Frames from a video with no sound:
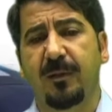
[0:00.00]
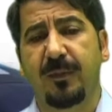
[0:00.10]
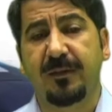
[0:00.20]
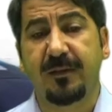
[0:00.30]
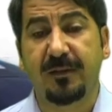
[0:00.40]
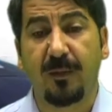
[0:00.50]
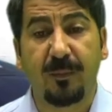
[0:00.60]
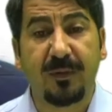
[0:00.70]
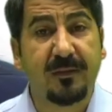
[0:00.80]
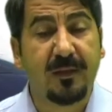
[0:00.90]
ettiniz.
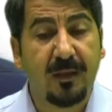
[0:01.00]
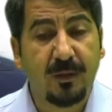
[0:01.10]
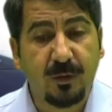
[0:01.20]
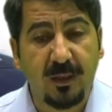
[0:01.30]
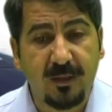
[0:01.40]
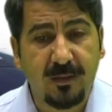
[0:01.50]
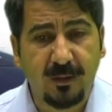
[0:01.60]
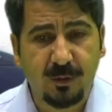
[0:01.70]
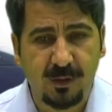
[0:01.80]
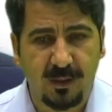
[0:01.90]
Ama biz şehir
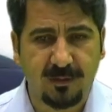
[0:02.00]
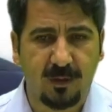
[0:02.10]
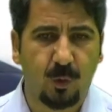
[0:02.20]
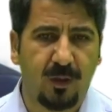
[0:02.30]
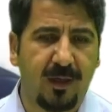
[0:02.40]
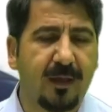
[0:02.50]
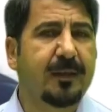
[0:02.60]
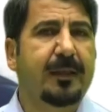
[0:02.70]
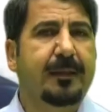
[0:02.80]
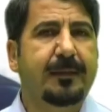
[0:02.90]
yaşayanlar
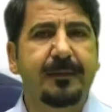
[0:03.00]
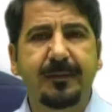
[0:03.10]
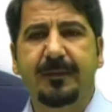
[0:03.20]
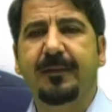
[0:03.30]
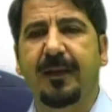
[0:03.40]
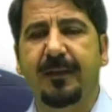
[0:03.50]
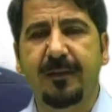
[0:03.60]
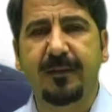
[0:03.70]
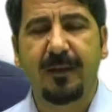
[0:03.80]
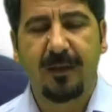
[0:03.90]
olarak hızlı
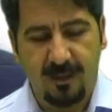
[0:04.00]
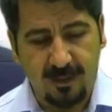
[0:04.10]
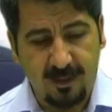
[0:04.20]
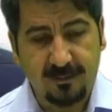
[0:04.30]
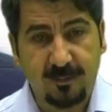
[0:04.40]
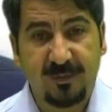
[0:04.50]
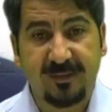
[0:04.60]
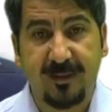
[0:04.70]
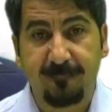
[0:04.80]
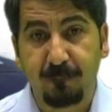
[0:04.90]
trenin
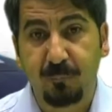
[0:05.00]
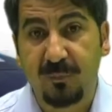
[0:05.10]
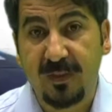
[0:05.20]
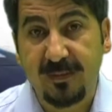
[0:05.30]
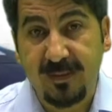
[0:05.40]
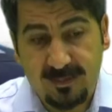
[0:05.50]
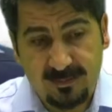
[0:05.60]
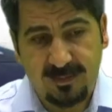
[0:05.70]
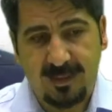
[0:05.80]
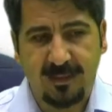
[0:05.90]
hayatımıza neden
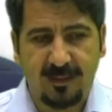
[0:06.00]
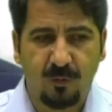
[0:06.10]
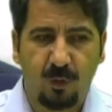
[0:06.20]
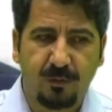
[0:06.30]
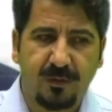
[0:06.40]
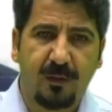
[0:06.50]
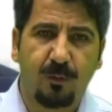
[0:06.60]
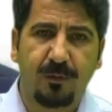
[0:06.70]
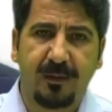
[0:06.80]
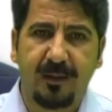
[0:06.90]
yani hani 4
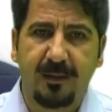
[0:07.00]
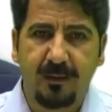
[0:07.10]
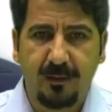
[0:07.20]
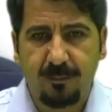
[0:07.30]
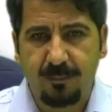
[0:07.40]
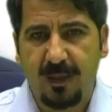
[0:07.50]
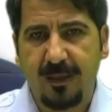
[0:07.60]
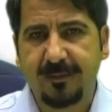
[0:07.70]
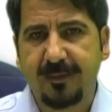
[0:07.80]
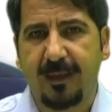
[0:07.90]
Eylül'de e,
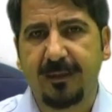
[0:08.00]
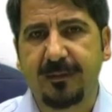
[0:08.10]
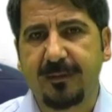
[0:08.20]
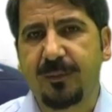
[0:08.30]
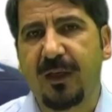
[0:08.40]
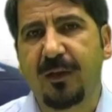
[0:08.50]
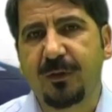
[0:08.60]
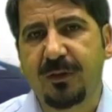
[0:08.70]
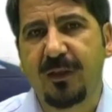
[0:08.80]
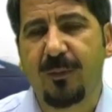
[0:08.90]
daha sağlıklı bir
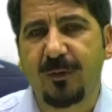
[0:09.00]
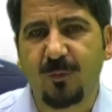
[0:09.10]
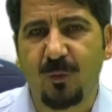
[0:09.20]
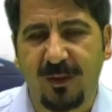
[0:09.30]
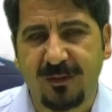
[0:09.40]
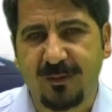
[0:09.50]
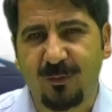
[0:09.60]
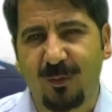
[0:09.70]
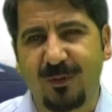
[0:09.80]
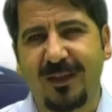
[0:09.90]
açıklama duymak
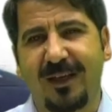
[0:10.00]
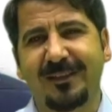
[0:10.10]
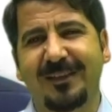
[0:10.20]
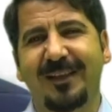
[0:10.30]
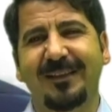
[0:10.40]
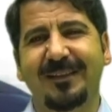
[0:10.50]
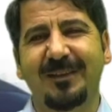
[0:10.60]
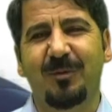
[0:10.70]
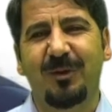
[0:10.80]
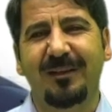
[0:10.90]
istiyoruz. Daha
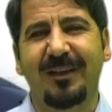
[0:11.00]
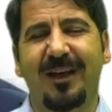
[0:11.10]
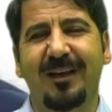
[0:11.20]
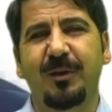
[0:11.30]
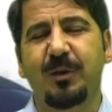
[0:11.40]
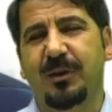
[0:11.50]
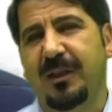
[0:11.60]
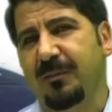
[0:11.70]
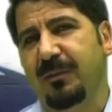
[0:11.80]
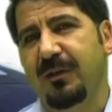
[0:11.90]
sağlıklı böyle daha
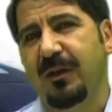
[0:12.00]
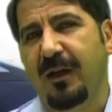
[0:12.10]
içten bir